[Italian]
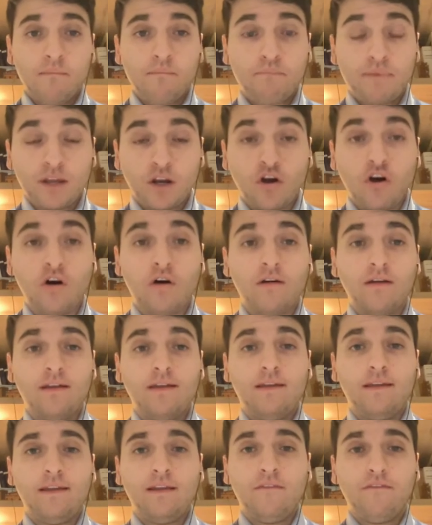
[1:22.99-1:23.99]
Però
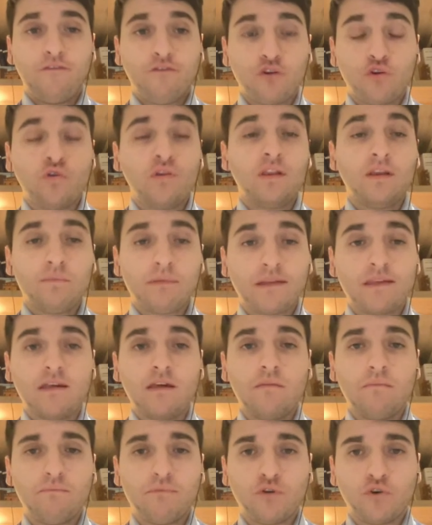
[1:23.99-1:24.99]
il fronte, per
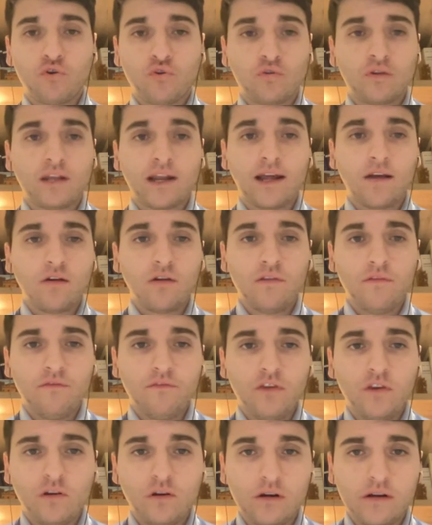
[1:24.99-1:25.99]
esempio, contrario
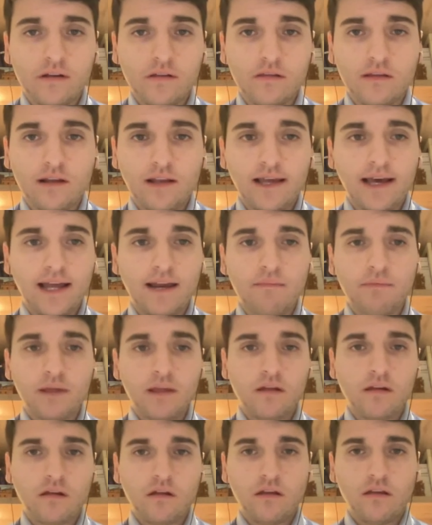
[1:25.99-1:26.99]
all'invio delle
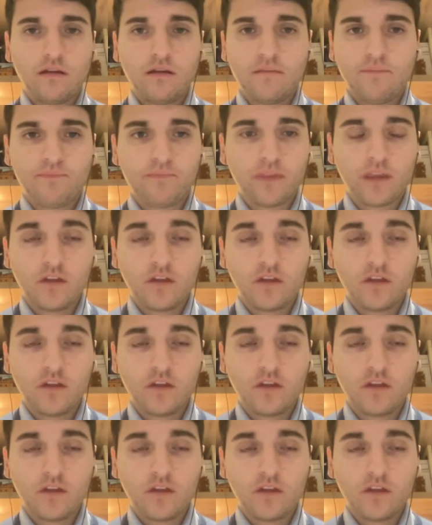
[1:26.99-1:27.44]
armi eh,